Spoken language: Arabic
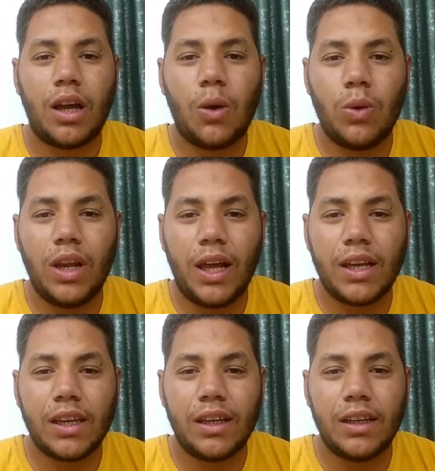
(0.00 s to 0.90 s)
اول
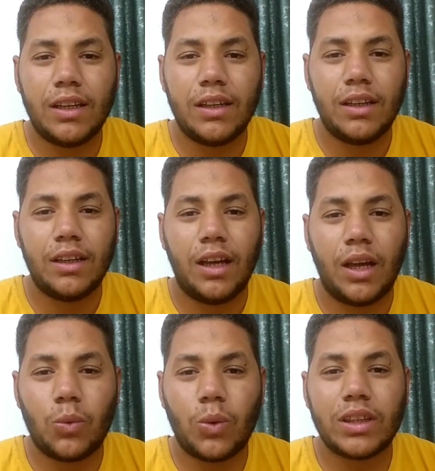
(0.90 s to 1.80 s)
حاجه
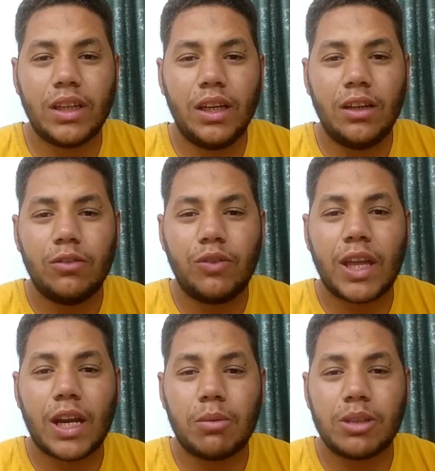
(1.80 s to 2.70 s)
هنوضح
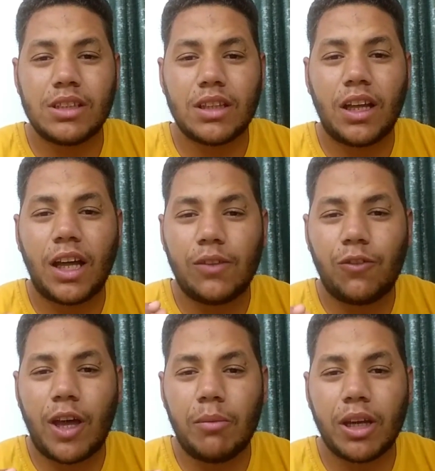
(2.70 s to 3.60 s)
فكره بسيطه
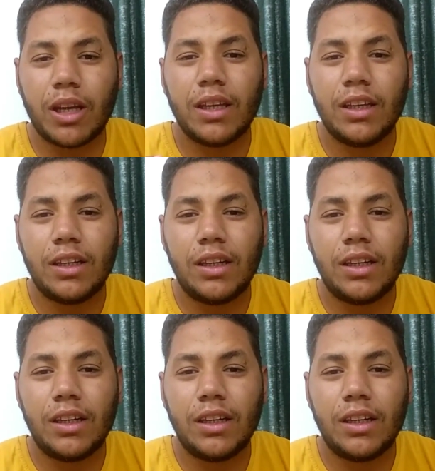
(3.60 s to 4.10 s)
هتفهمك